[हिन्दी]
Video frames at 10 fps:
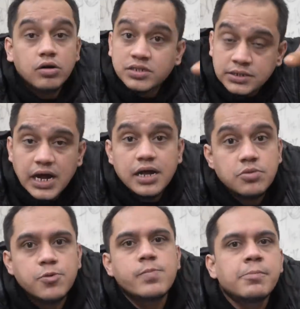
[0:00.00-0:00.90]
और सिराज और
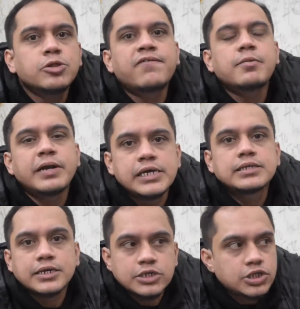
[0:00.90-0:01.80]
बुमराह में तो फिर भी ठीक
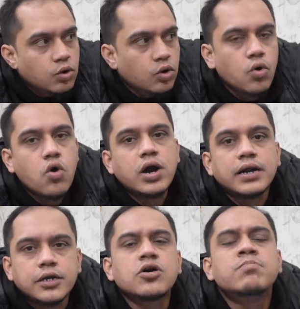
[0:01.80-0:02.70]
था चलो लोग कर
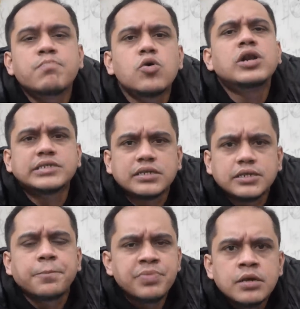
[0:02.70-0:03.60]
रहे तो हम बोल नहीं सकते